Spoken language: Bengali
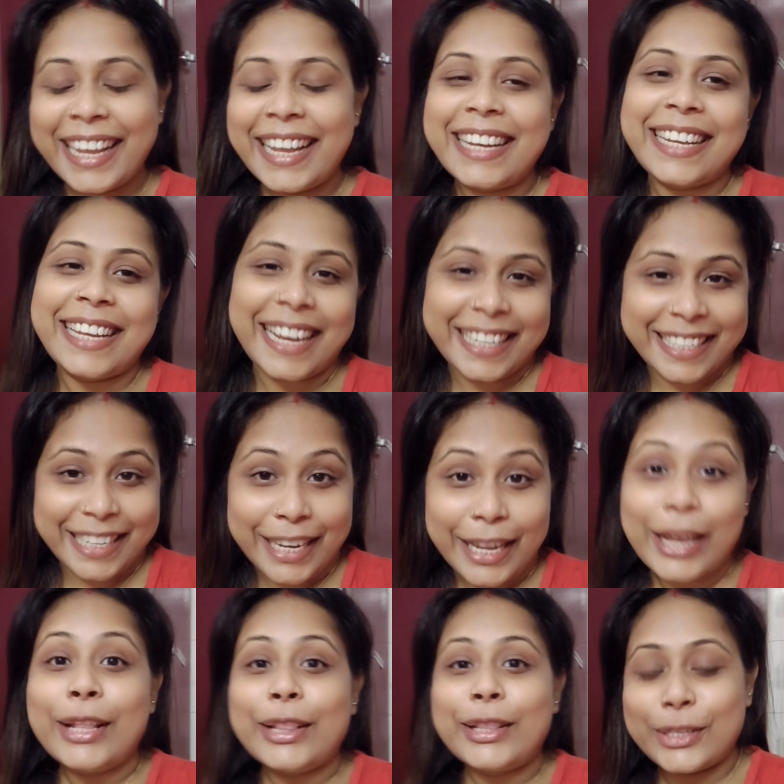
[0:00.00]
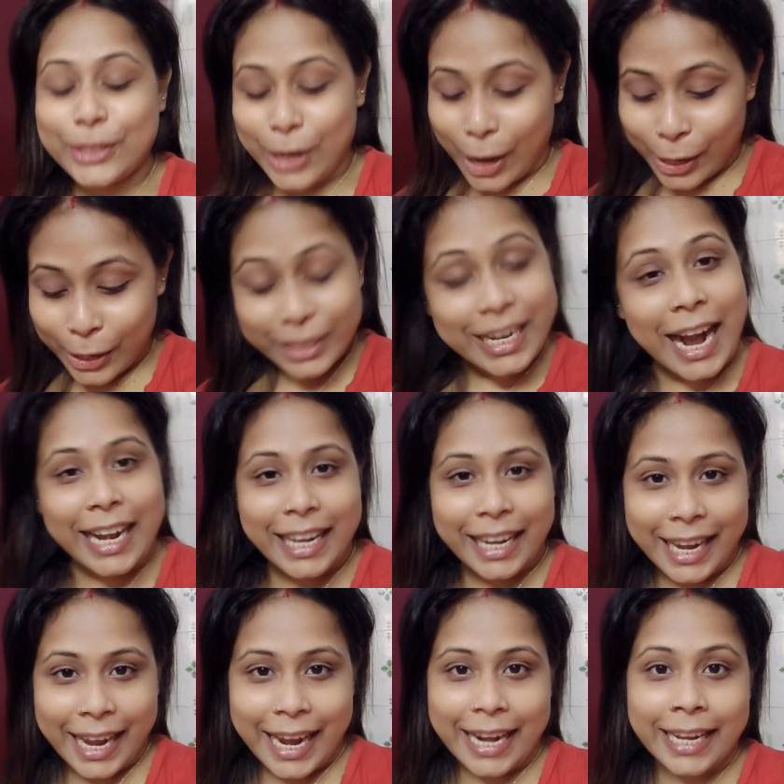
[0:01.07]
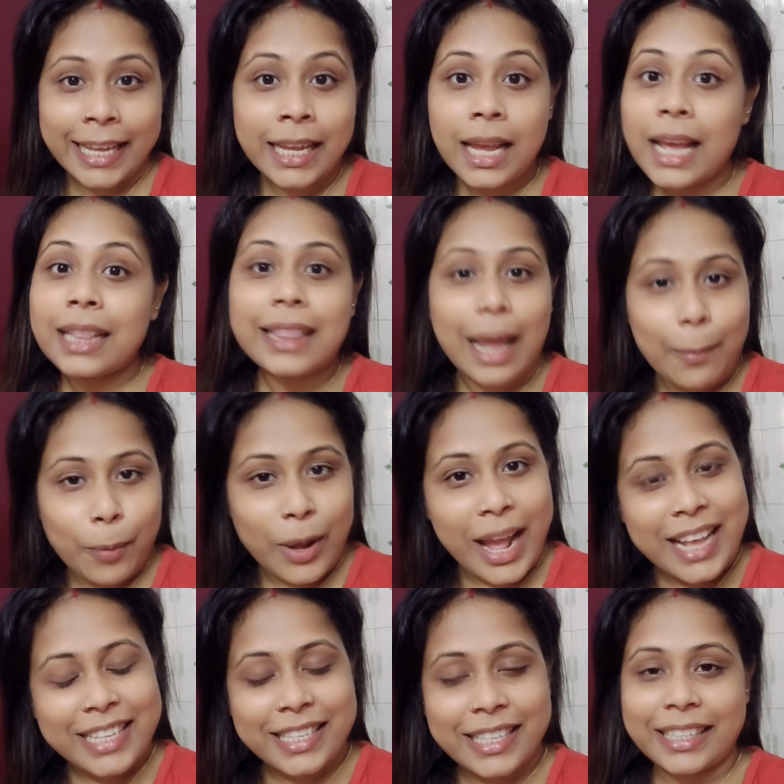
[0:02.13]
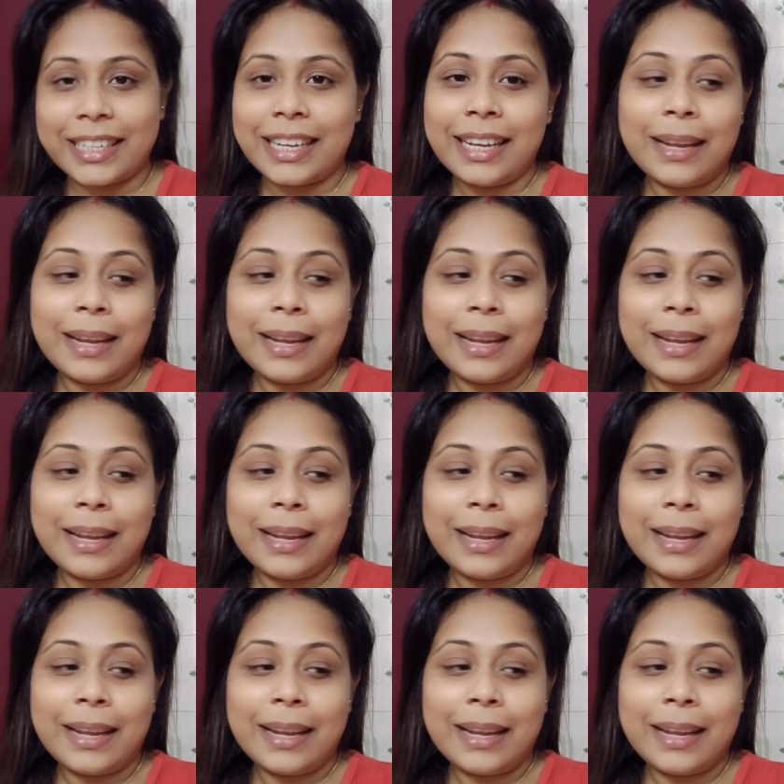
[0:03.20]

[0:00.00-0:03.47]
ঠিক আছে তো চলো চাটা খেয়ে নিই তারপরে আসছি